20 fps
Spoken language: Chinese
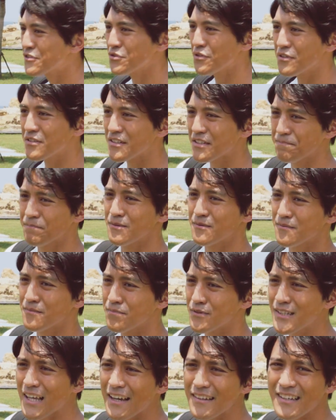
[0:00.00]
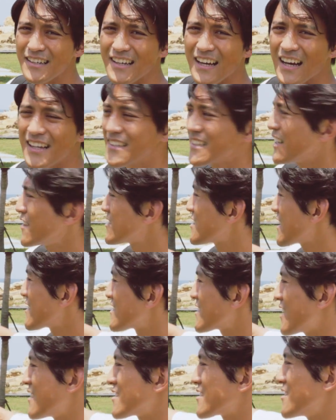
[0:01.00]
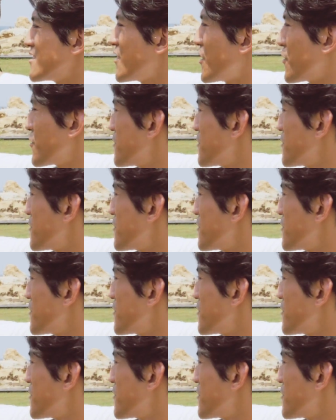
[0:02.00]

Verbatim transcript: 说你不不太能看到像这样子那种